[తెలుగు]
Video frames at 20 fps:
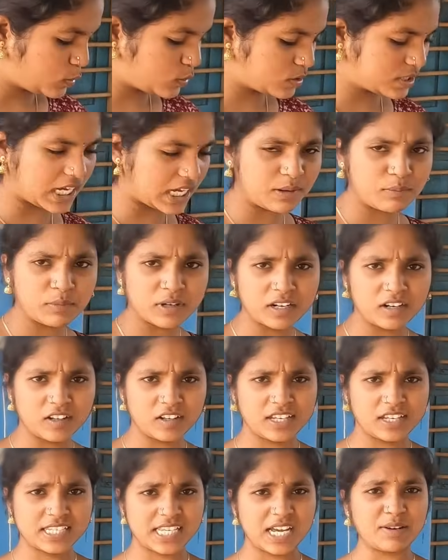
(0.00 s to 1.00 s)
నువ్వు
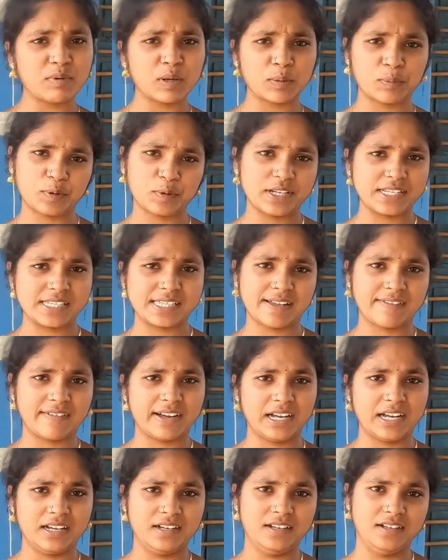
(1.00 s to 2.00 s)
సాంబార్లోకి సాంబార్ పొడి
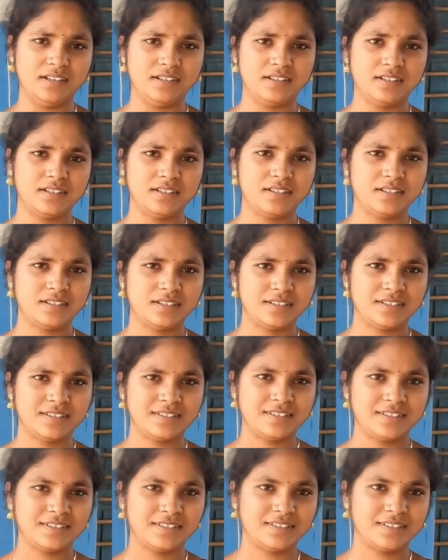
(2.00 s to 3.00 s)
వేస్తావా అవసరం
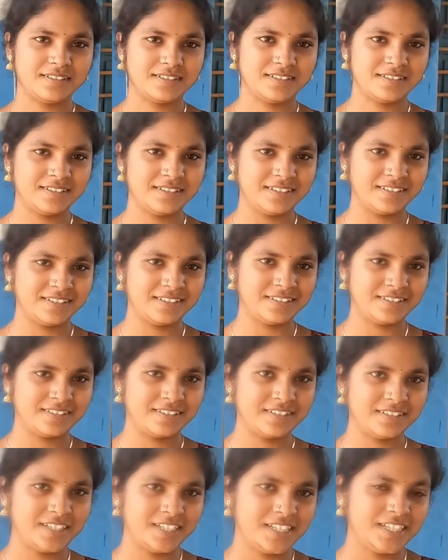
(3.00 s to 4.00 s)
లేదురా నేను సాంబార్ పొడి
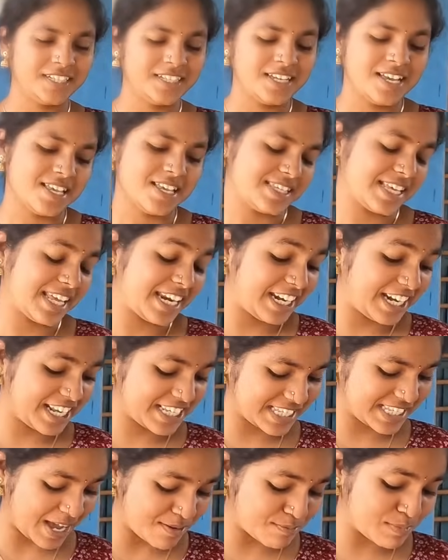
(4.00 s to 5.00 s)
లేకుండానే సాంబార్ చేస్తా
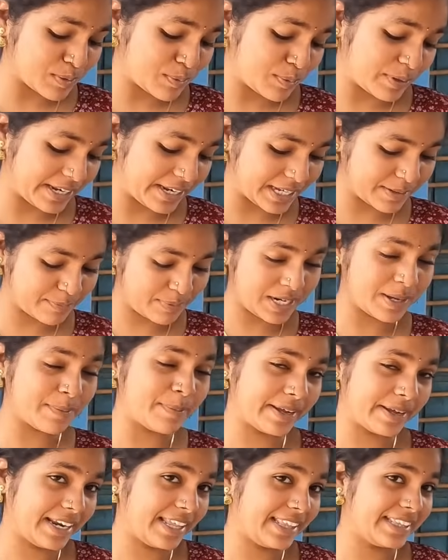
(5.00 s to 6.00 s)
నీకు సాంబార్ పొడి
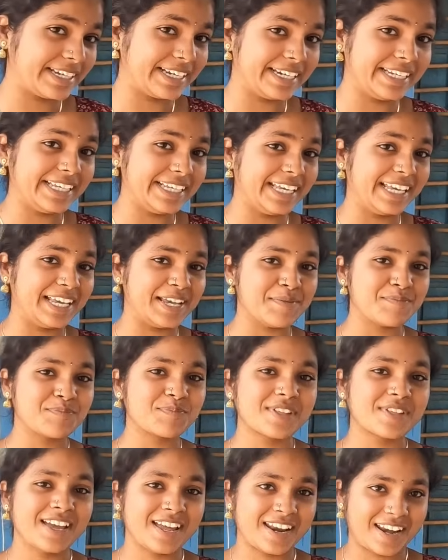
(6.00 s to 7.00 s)
లేకపోయినా పర్లేదు కానీ
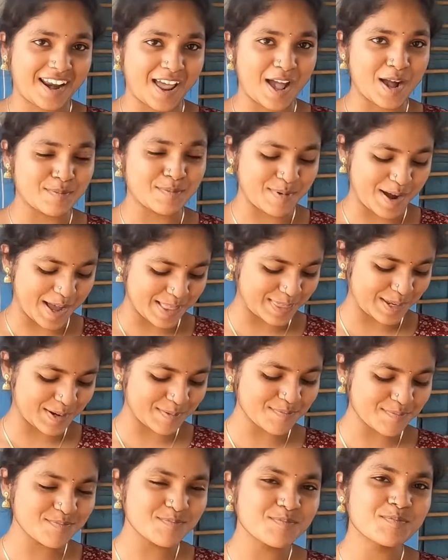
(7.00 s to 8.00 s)
నాకు
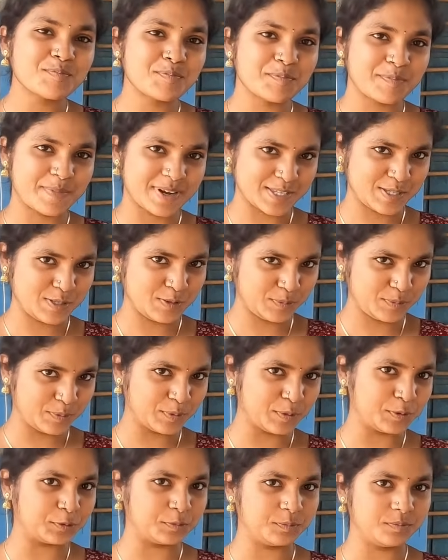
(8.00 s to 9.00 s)
మాత్రం
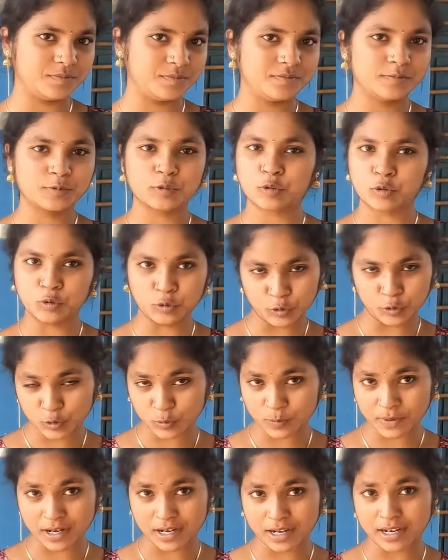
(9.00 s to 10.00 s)
పసుపు
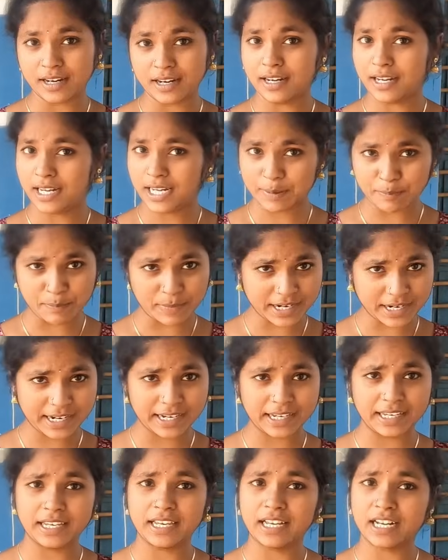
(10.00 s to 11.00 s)
కుంకుమ
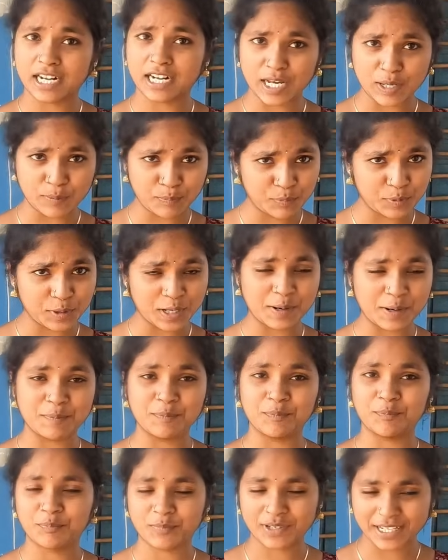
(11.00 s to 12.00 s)
నిమ్మకాయ
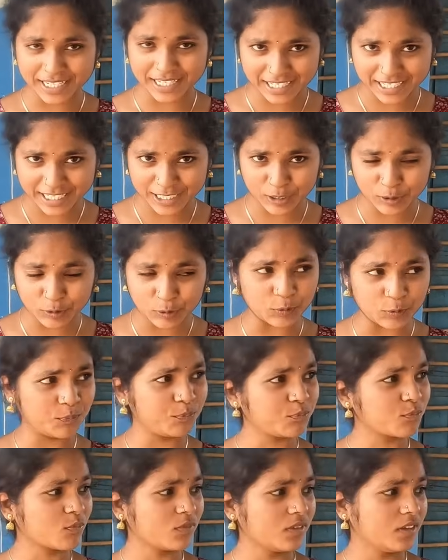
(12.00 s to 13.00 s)
కర్పూరం కడ్డీలు
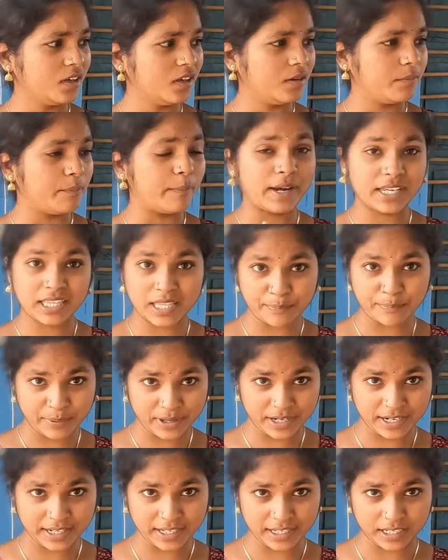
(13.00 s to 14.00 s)

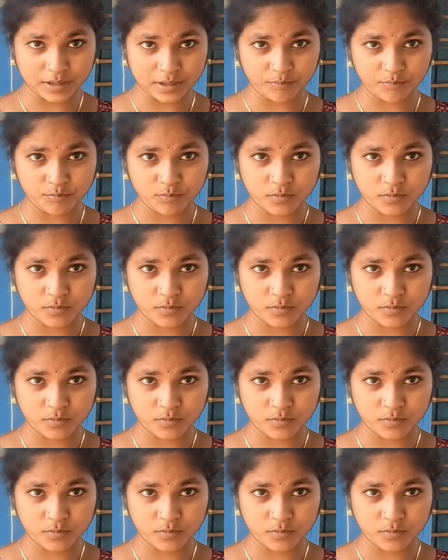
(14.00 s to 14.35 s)
మైదాపిండి